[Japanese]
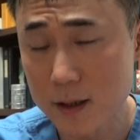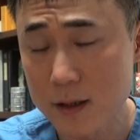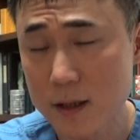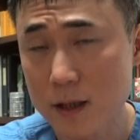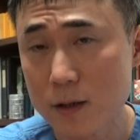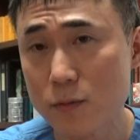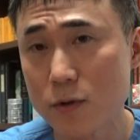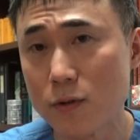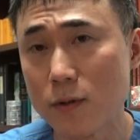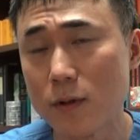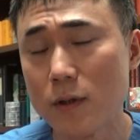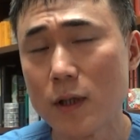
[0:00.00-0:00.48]
で
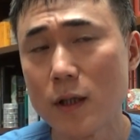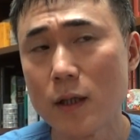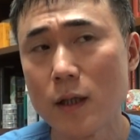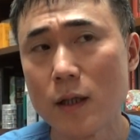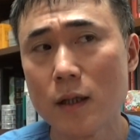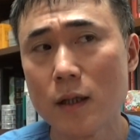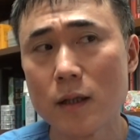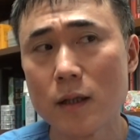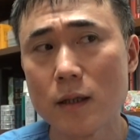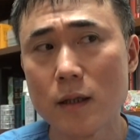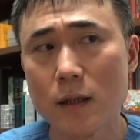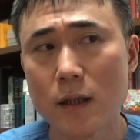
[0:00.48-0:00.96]
も
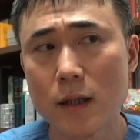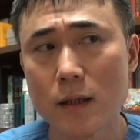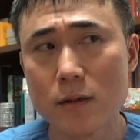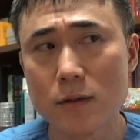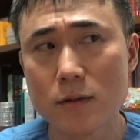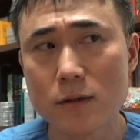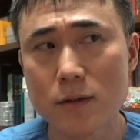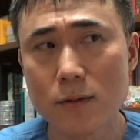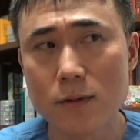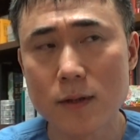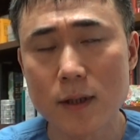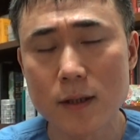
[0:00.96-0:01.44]
あの
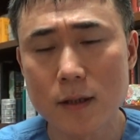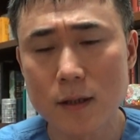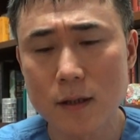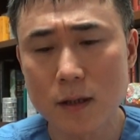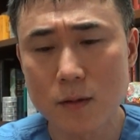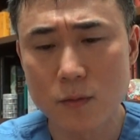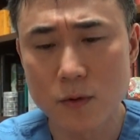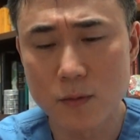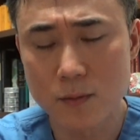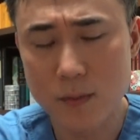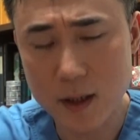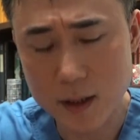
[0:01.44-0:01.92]
そういう方で
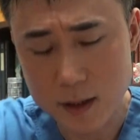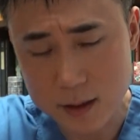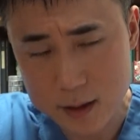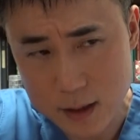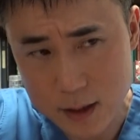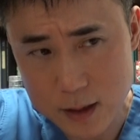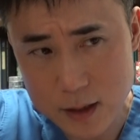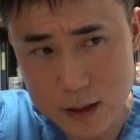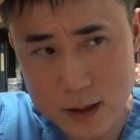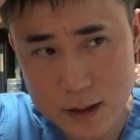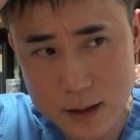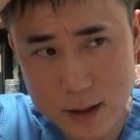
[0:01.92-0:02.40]
もまあ
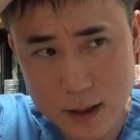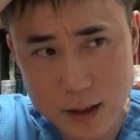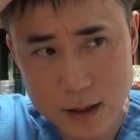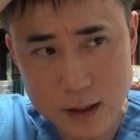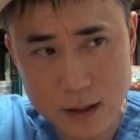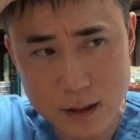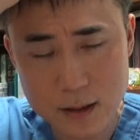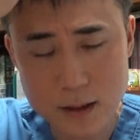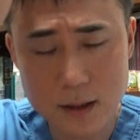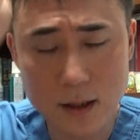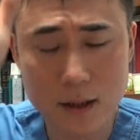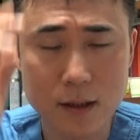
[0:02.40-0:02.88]
気にしない
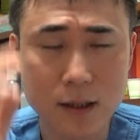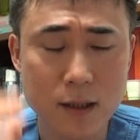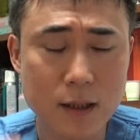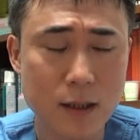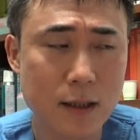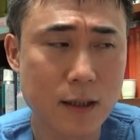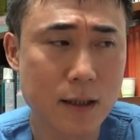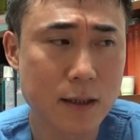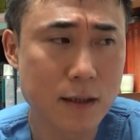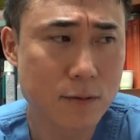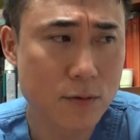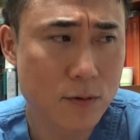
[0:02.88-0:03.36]
方
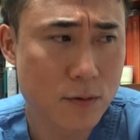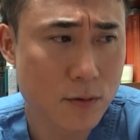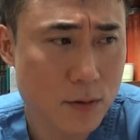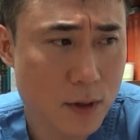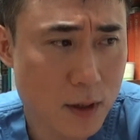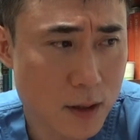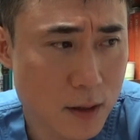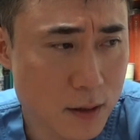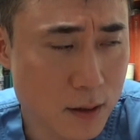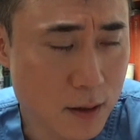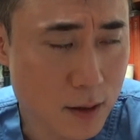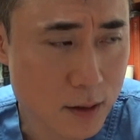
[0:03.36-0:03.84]
が多
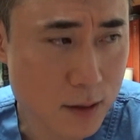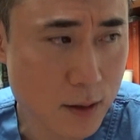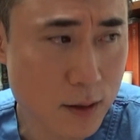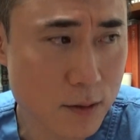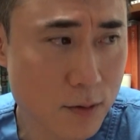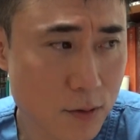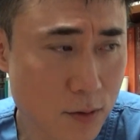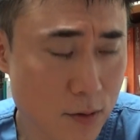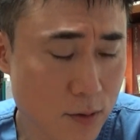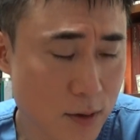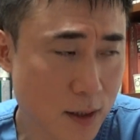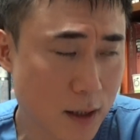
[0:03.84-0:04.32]
いんですけ
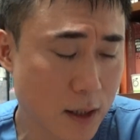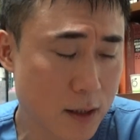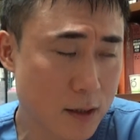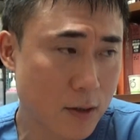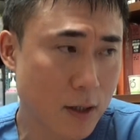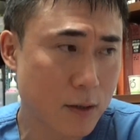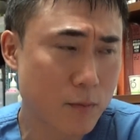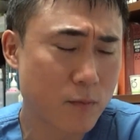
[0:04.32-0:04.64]
ど世の中には、